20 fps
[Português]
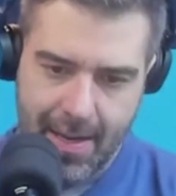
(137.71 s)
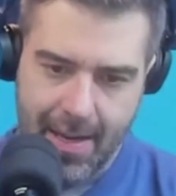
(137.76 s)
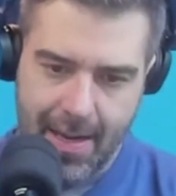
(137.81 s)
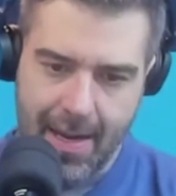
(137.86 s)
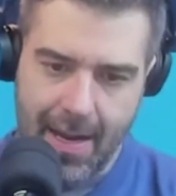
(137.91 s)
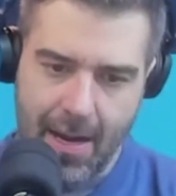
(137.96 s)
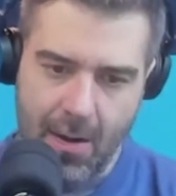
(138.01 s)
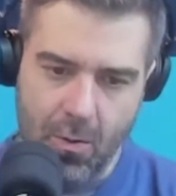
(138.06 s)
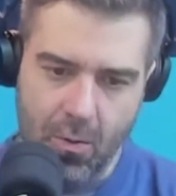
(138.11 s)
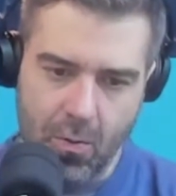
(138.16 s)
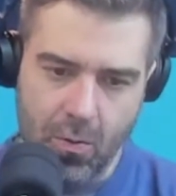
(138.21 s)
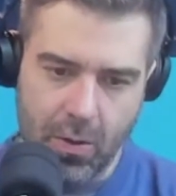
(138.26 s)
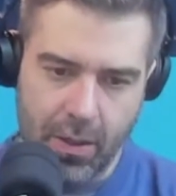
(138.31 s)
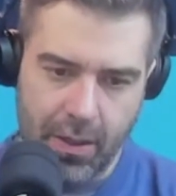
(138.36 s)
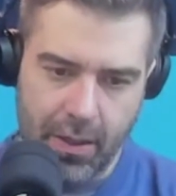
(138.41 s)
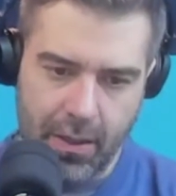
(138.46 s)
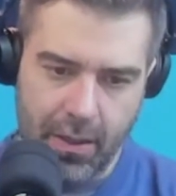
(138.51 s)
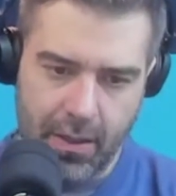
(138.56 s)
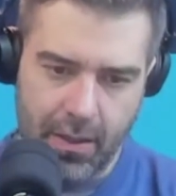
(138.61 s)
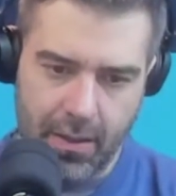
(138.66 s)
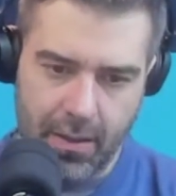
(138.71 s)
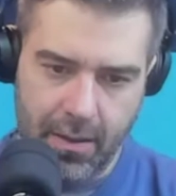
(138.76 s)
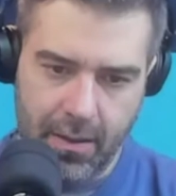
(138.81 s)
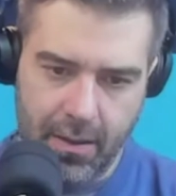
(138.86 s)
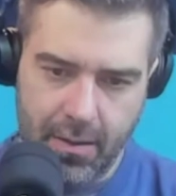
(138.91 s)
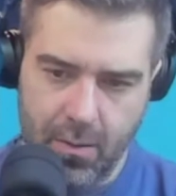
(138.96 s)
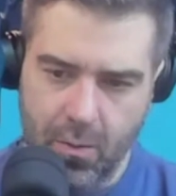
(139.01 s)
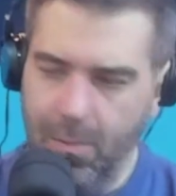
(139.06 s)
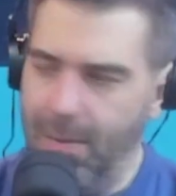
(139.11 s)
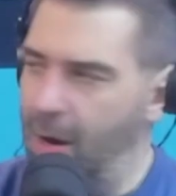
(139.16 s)
É algo que,
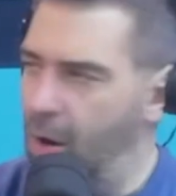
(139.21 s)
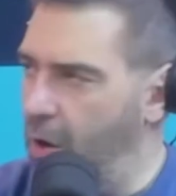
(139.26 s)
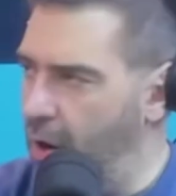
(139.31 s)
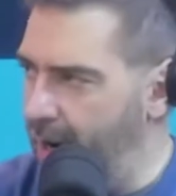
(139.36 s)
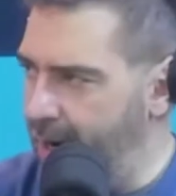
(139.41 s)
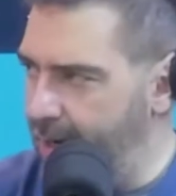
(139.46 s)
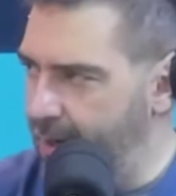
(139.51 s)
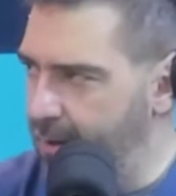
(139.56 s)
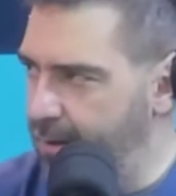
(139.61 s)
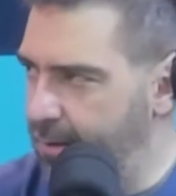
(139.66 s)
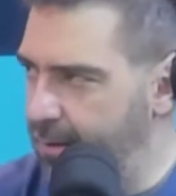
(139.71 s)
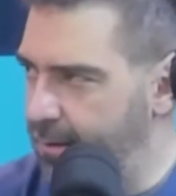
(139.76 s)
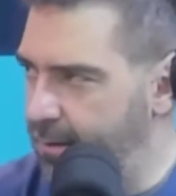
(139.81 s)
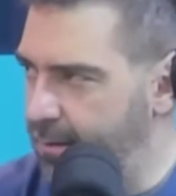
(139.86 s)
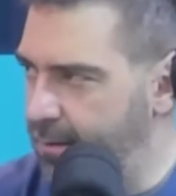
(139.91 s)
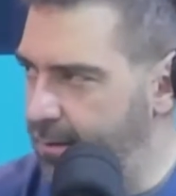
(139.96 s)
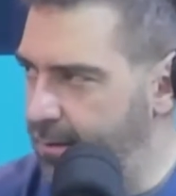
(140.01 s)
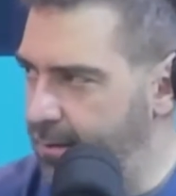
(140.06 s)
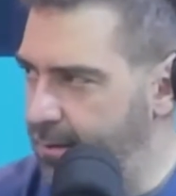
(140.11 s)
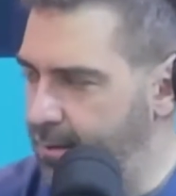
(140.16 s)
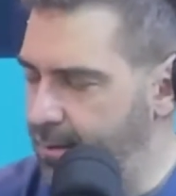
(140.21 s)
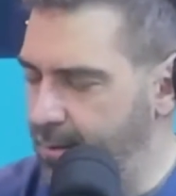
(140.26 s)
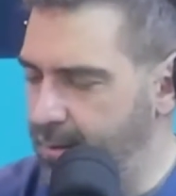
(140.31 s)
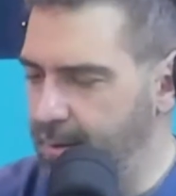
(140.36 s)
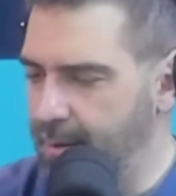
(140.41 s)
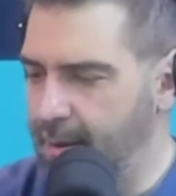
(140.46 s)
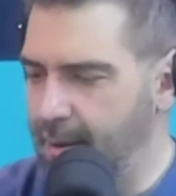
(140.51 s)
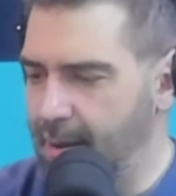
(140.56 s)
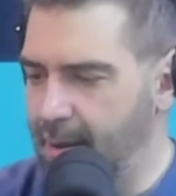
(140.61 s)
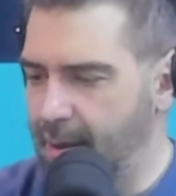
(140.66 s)
uma hora,
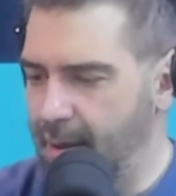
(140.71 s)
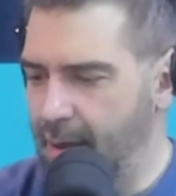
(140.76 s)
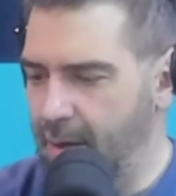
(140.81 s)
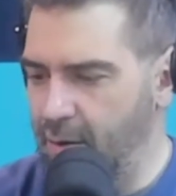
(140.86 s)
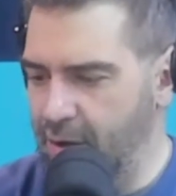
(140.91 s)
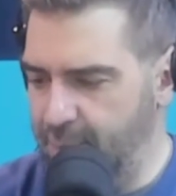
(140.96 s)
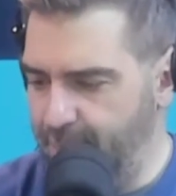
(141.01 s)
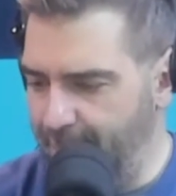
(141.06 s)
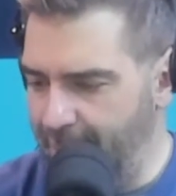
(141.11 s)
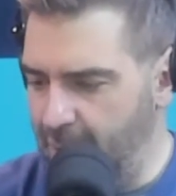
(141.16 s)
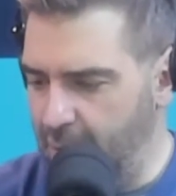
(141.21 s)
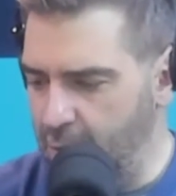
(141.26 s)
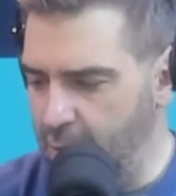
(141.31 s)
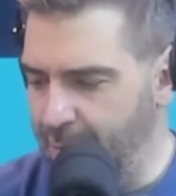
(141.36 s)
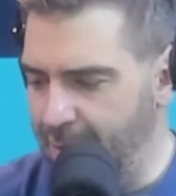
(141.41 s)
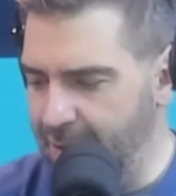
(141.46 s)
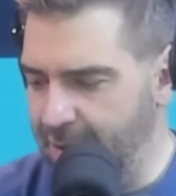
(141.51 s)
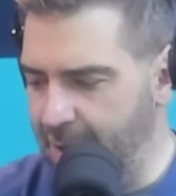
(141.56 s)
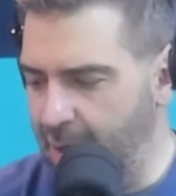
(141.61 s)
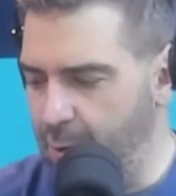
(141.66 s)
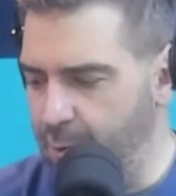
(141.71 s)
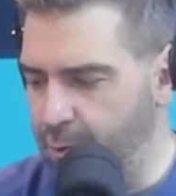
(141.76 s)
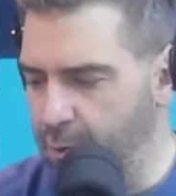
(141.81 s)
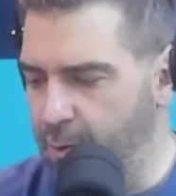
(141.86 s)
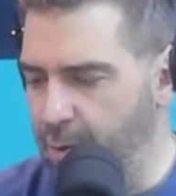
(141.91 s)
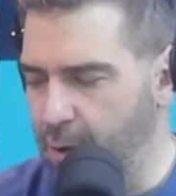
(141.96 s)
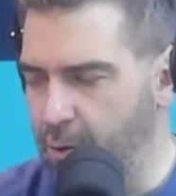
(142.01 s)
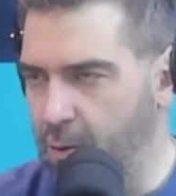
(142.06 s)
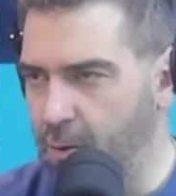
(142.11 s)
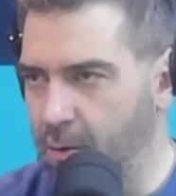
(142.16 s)
eu espero que o Ministério
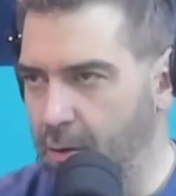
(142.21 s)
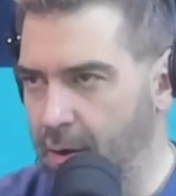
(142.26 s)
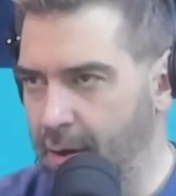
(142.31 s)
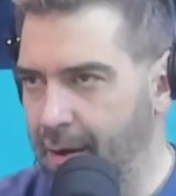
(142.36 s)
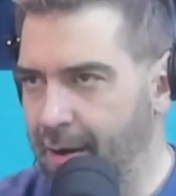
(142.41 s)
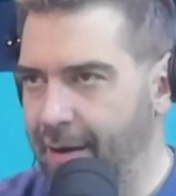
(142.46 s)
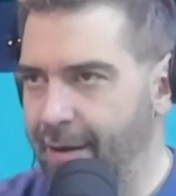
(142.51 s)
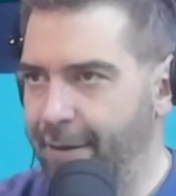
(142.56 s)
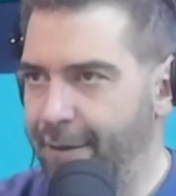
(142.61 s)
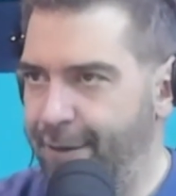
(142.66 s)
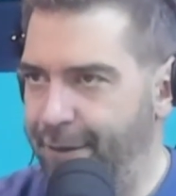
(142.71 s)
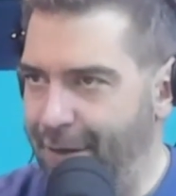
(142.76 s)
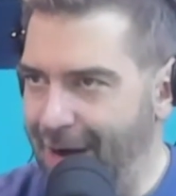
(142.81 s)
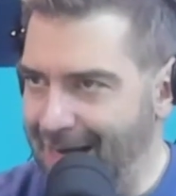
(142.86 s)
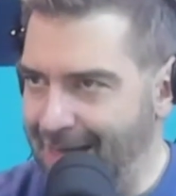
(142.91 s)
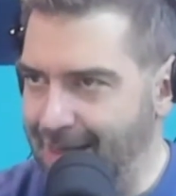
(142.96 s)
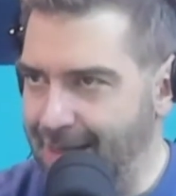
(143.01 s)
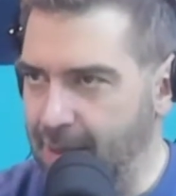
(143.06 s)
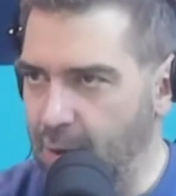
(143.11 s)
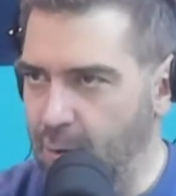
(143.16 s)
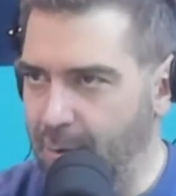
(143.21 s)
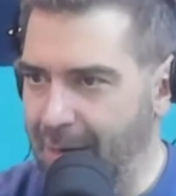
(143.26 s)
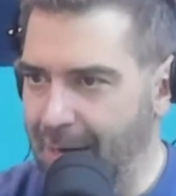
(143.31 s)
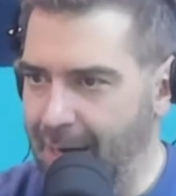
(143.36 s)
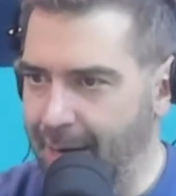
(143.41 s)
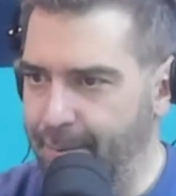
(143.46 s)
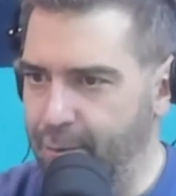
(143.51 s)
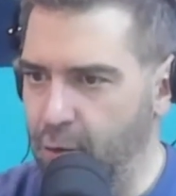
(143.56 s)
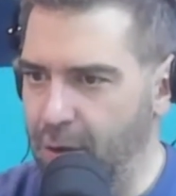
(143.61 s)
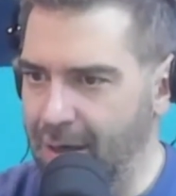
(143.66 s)
Público faça
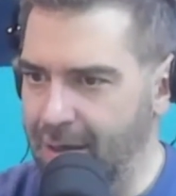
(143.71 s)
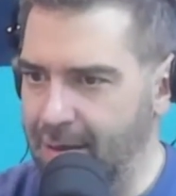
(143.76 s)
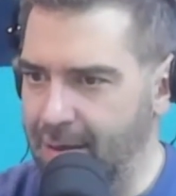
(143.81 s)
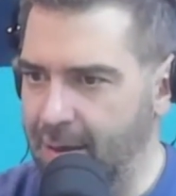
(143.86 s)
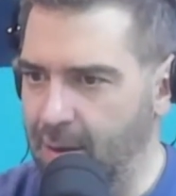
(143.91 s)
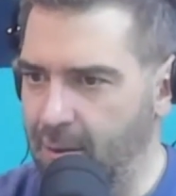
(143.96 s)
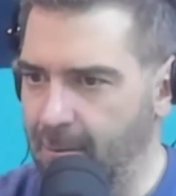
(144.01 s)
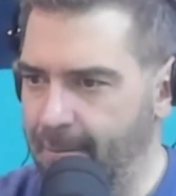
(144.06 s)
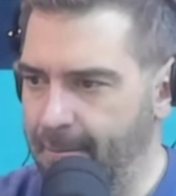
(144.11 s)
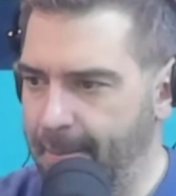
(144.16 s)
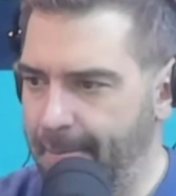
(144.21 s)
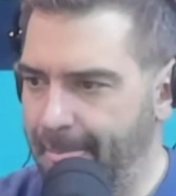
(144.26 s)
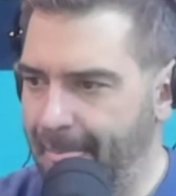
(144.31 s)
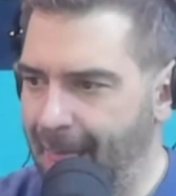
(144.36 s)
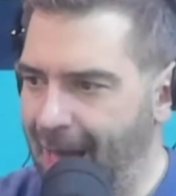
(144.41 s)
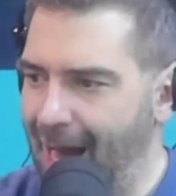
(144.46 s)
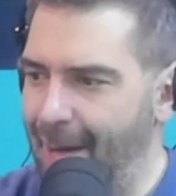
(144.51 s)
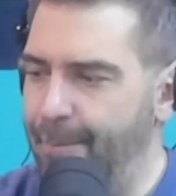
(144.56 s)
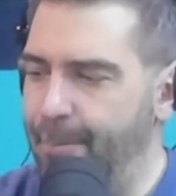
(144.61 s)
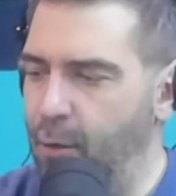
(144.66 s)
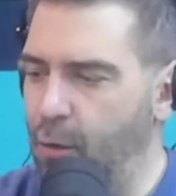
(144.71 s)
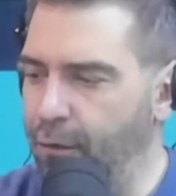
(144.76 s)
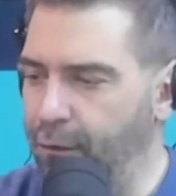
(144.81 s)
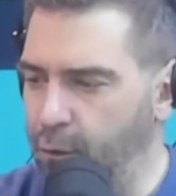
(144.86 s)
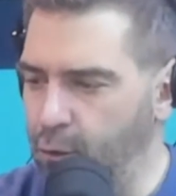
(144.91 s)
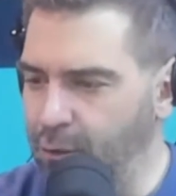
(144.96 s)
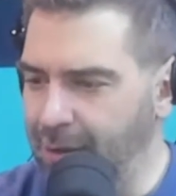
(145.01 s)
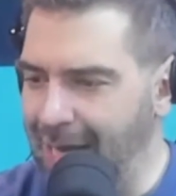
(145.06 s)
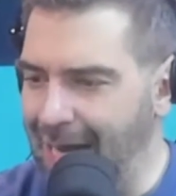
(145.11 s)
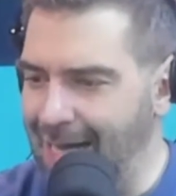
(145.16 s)
uma apuração
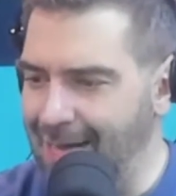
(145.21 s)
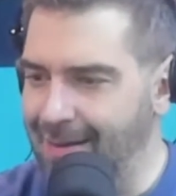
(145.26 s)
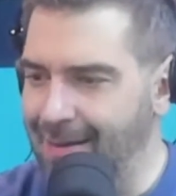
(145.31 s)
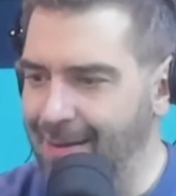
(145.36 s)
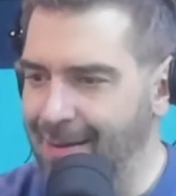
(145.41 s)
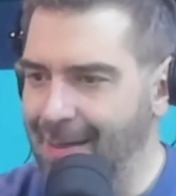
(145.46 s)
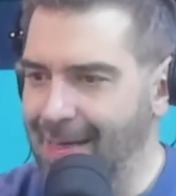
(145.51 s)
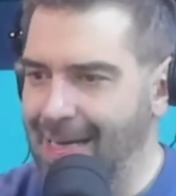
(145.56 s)
aprofundada